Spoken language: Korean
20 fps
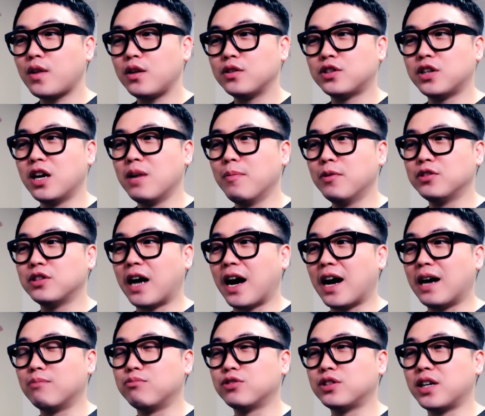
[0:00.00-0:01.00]
제일 먼저
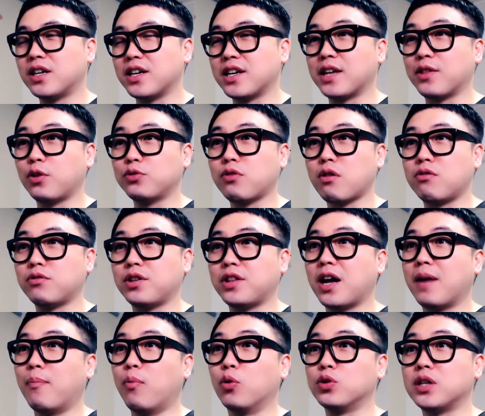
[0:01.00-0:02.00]
아부장 이게 터졌을 때
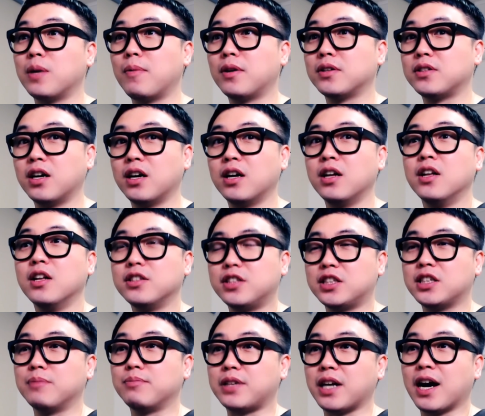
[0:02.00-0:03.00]
내가 보자마자
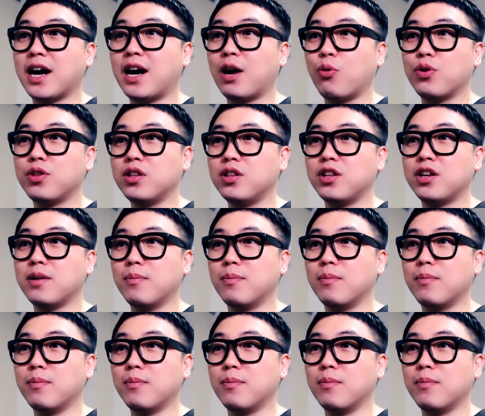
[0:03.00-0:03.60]
지금 제가 하고 있는 일이